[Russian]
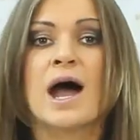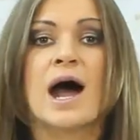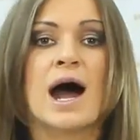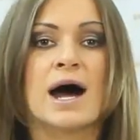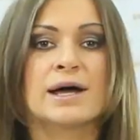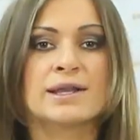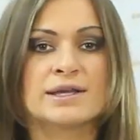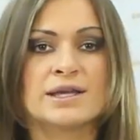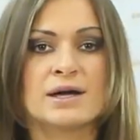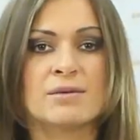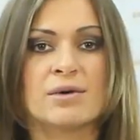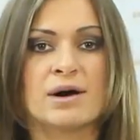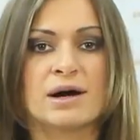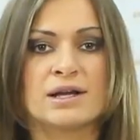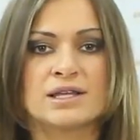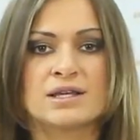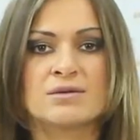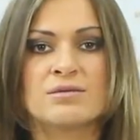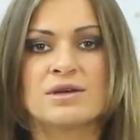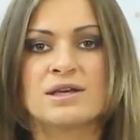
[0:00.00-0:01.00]
Она
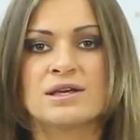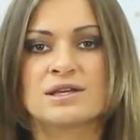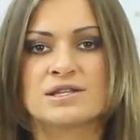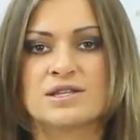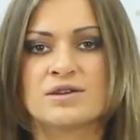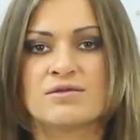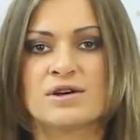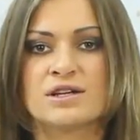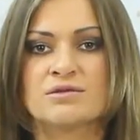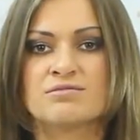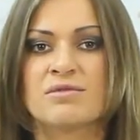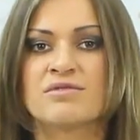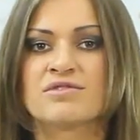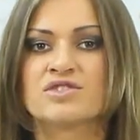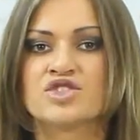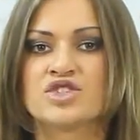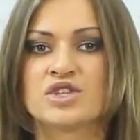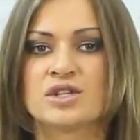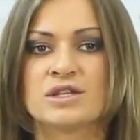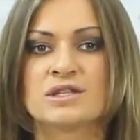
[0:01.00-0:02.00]
необходима, если у вас
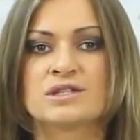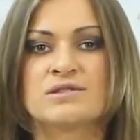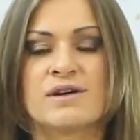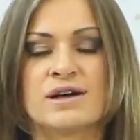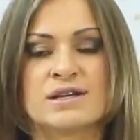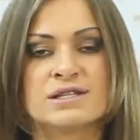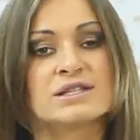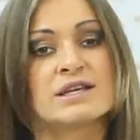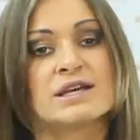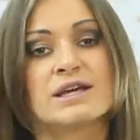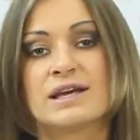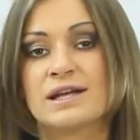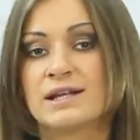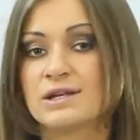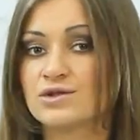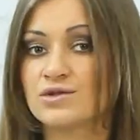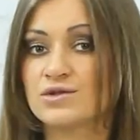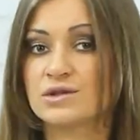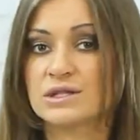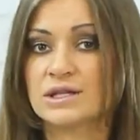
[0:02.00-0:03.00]
повреждены связки или
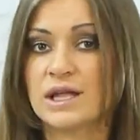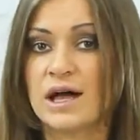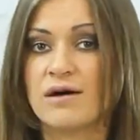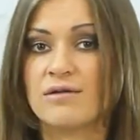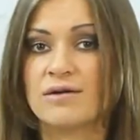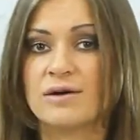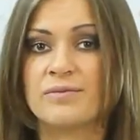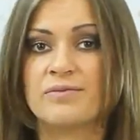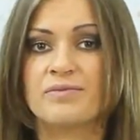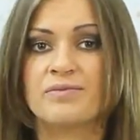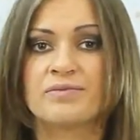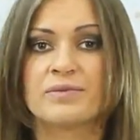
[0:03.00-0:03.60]
суставы.